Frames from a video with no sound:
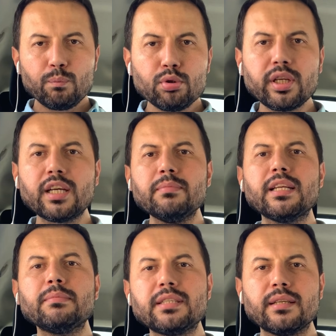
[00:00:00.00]
Bu
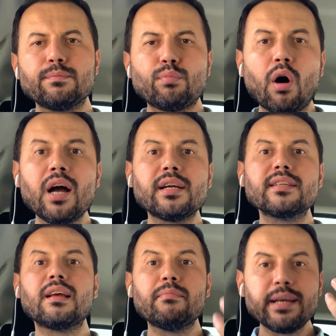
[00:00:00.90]
takımlarımızın puan
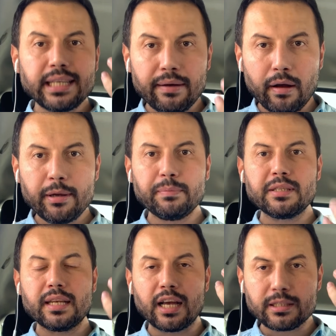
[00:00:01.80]
kazanmaya devam
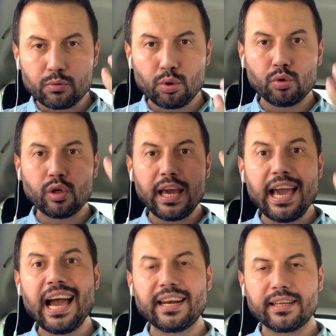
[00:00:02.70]
etmesi lazım. Çünkü
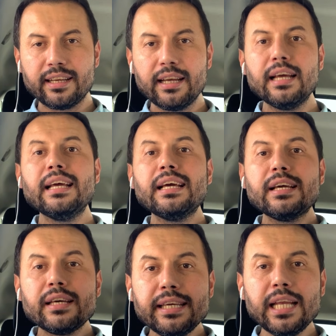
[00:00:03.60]
eğer
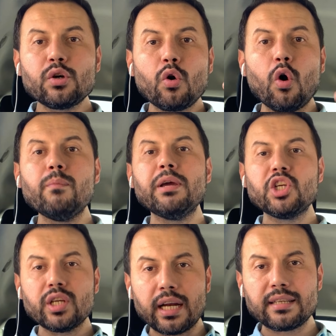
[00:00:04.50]
ilk
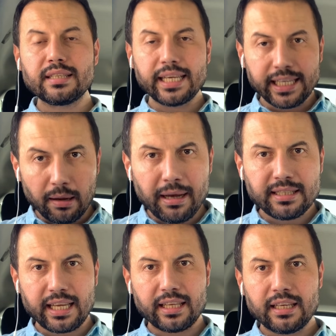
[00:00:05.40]
15'in arasına
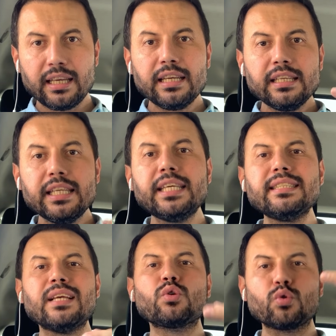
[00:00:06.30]
giremezsek 2
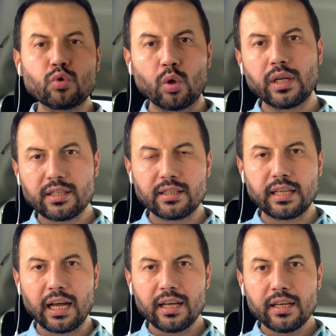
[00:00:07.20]
sezon
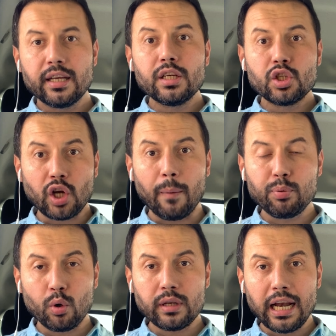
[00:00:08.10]
sonrasında
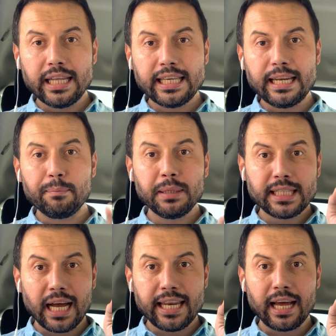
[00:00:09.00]
Şampiyonlar Ligi'ne bir
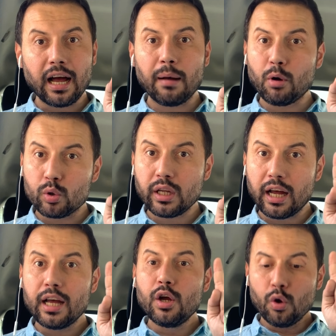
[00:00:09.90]
tane ama o
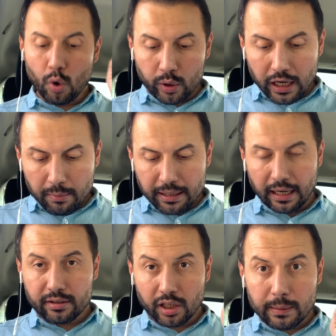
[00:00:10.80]
da
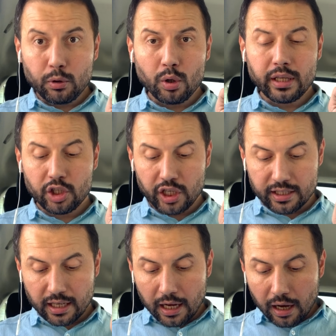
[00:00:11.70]
önelemeden takım
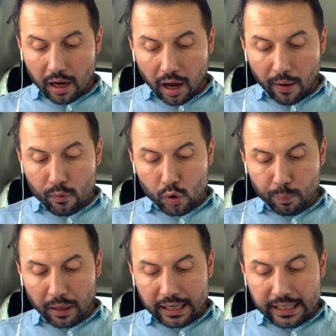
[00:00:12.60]
göndereceğiz.
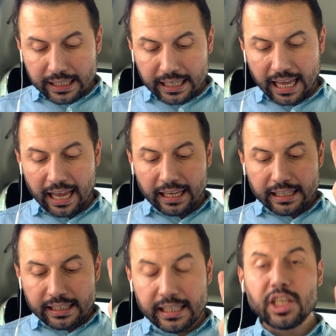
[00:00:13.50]
Avrupa Ligi'ne
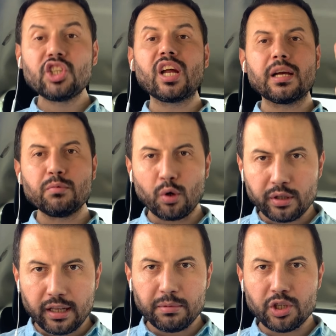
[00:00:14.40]
hiç takım
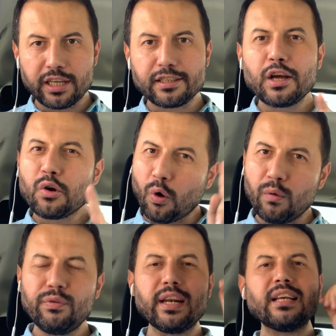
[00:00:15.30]
gönderemeyeceğiz.
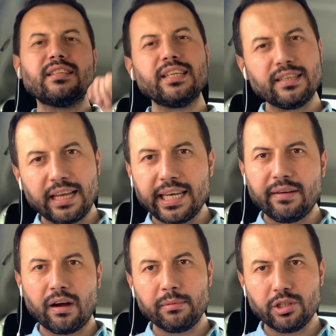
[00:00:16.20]
Konferans Ligi'nden
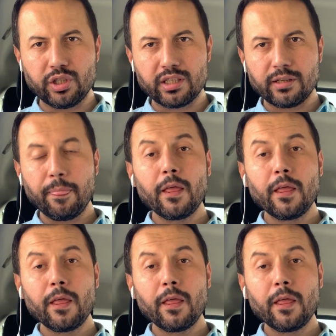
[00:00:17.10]
devam edeceğiz.